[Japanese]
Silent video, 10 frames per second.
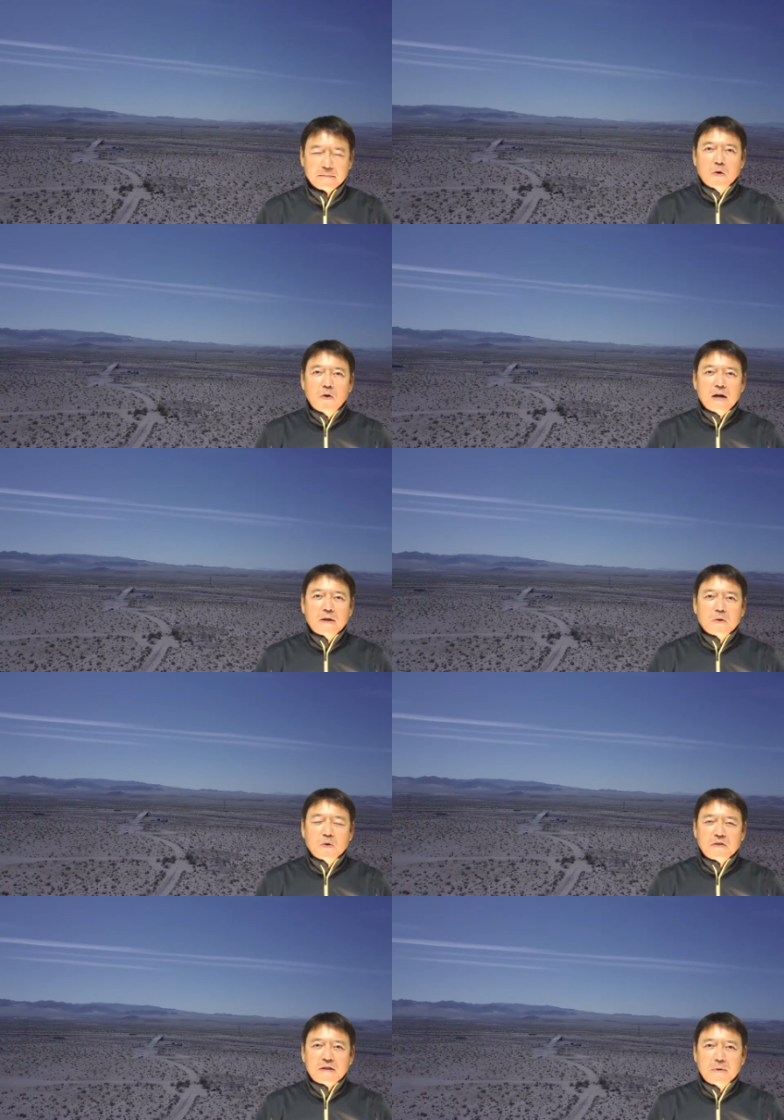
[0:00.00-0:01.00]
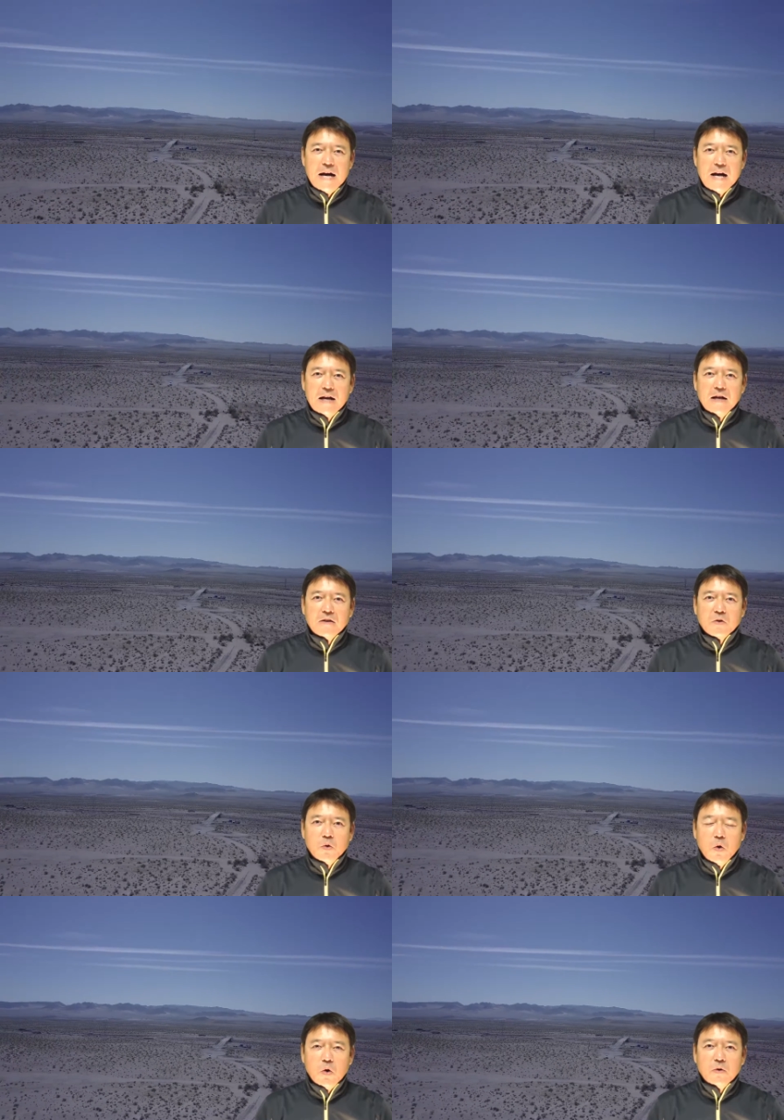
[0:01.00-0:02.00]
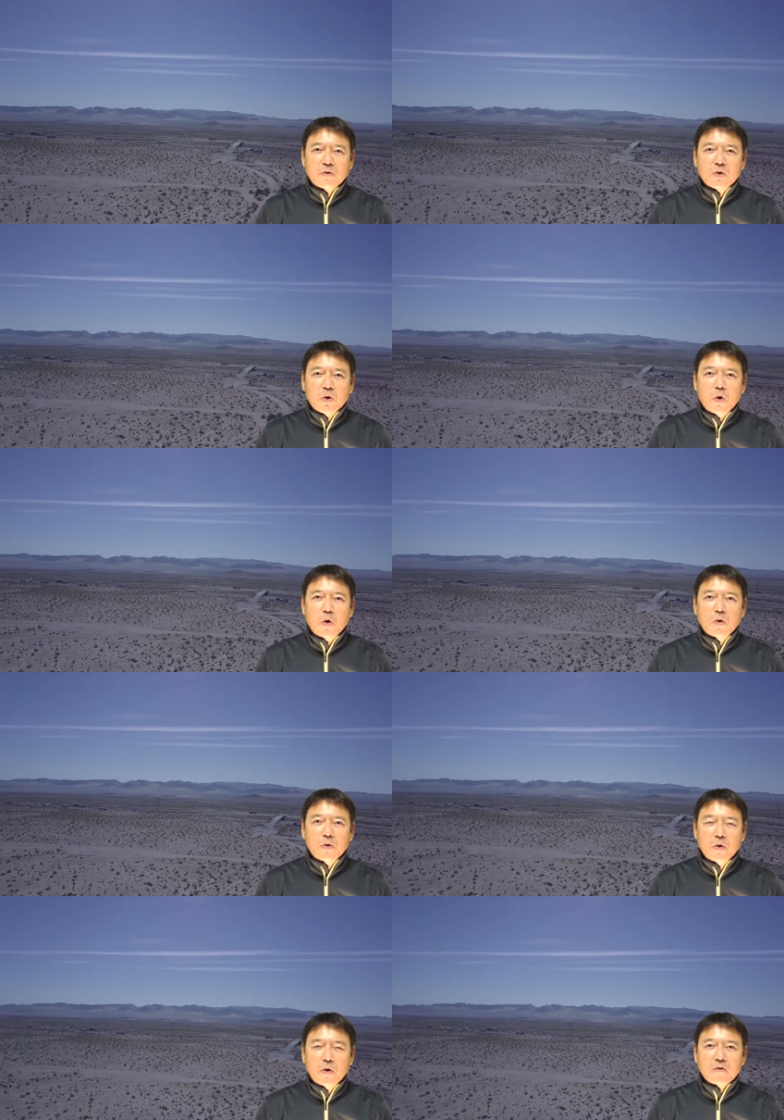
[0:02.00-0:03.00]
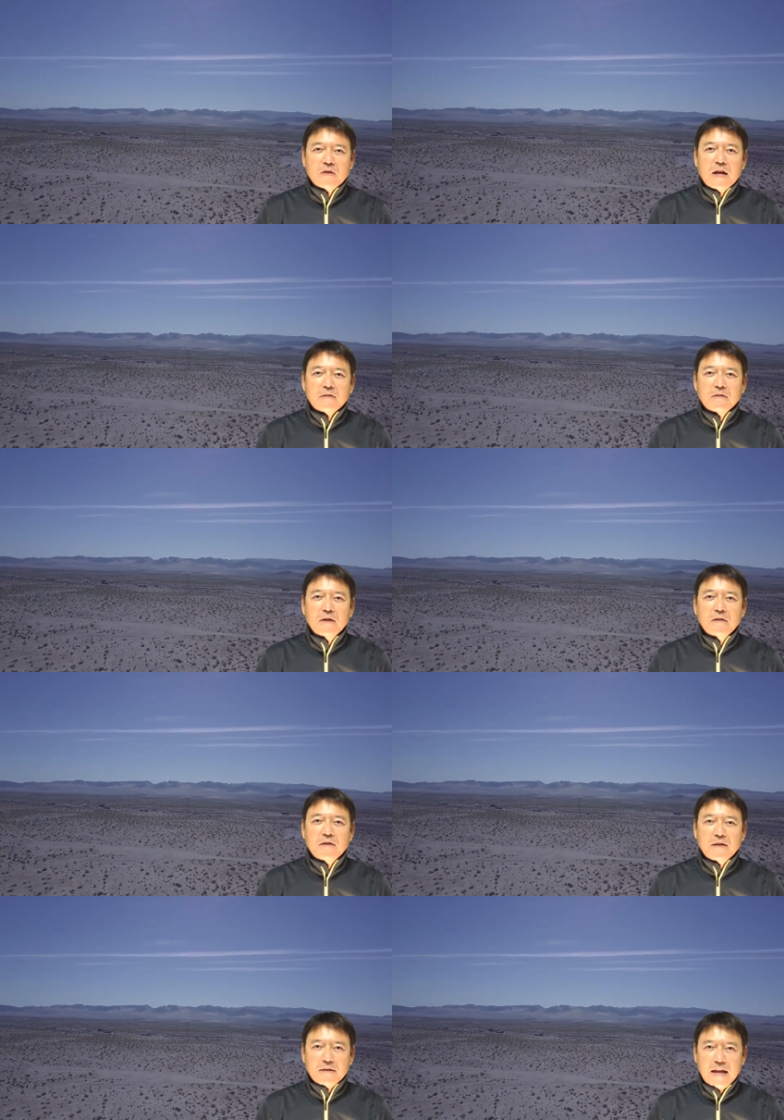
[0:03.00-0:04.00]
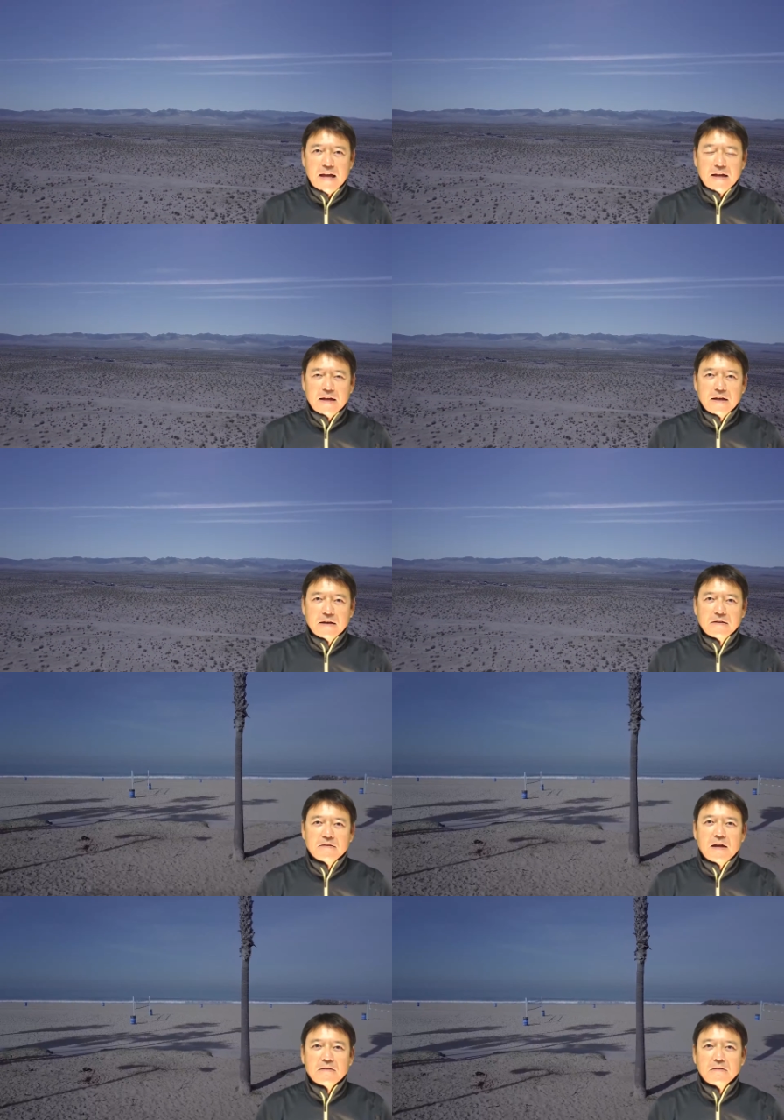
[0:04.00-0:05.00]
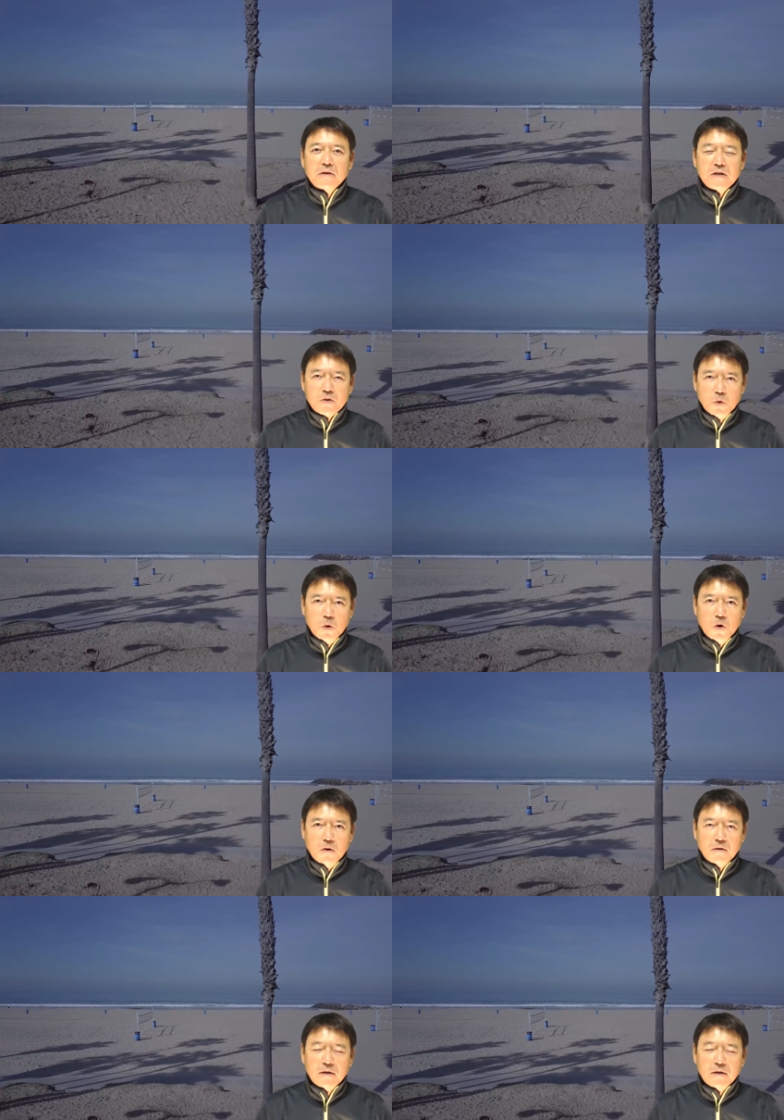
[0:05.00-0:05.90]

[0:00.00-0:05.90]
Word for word: 今回の講座ではそのドローンの撮影設定、撮影手法、